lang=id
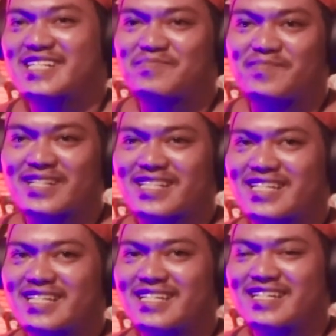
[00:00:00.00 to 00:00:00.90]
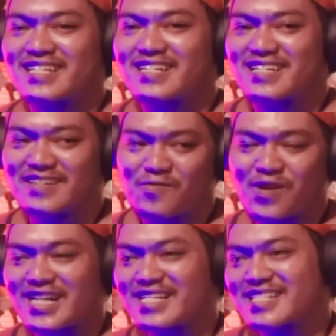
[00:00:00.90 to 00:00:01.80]
seperti
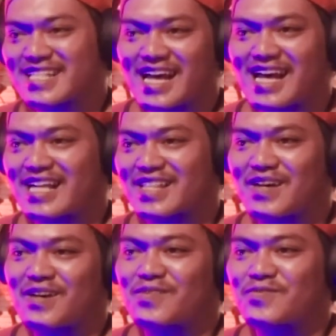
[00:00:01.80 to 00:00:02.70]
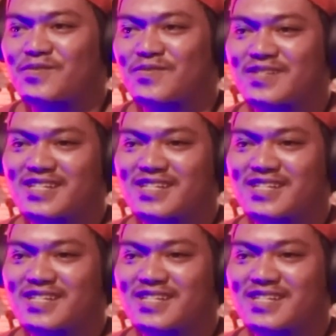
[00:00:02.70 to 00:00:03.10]
wanita atau